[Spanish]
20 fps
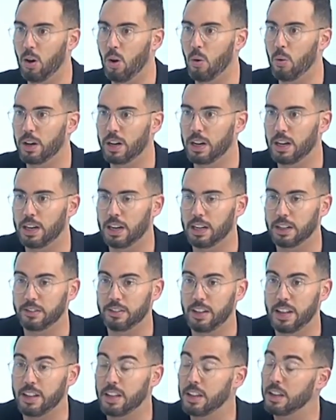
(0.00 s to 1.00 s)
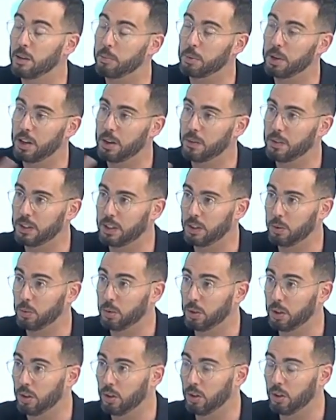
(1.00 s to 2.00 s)
Howard Shaking, que probablemente es
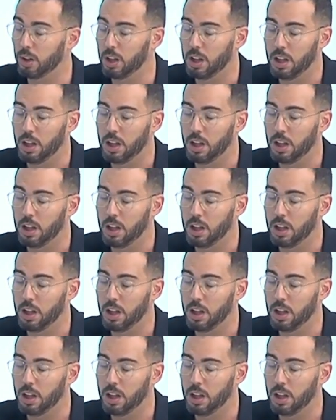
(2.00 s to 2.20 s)
uno de los